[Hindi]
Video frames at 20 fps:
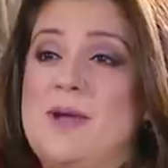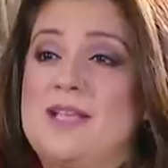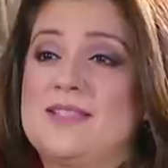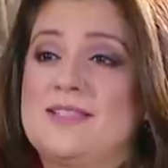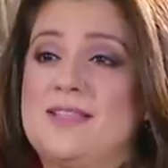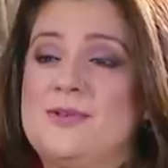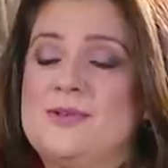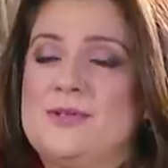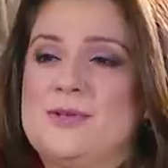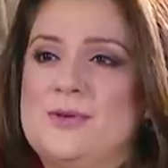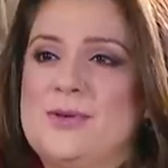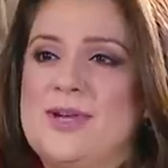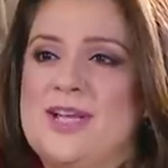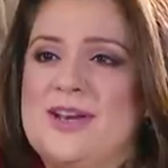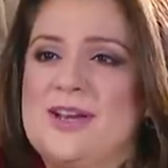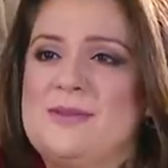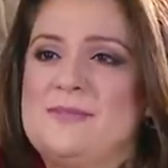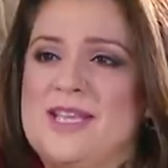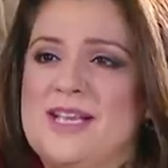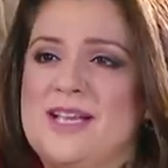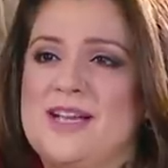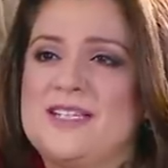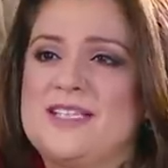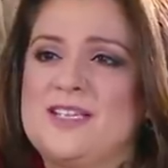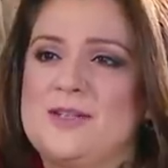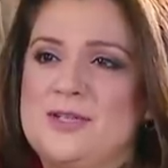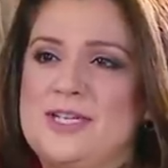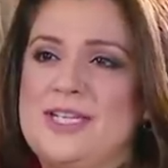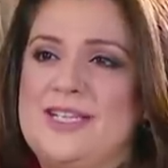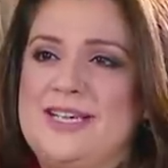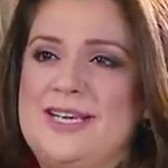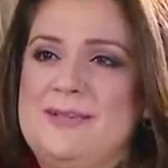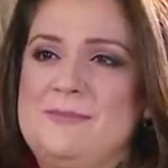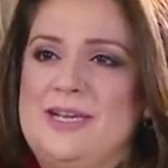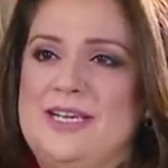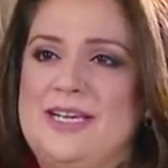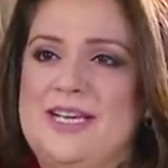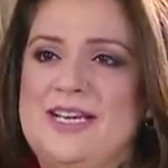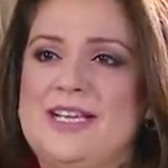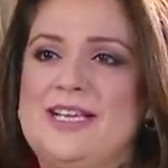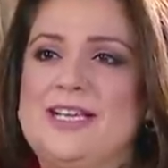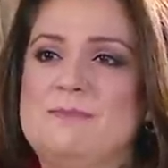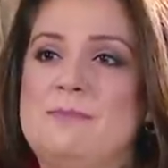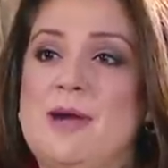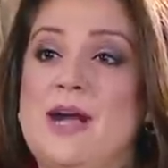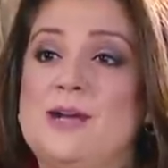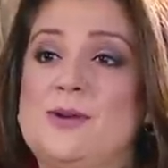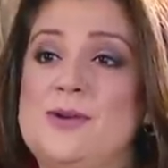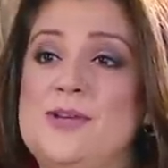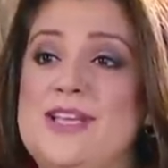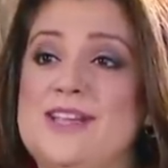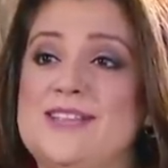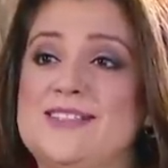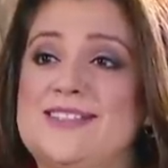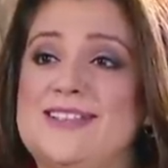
पास आउट हो गए और हमने कहा चलो डिग्री मिल गई लेकिन भागो यहाँ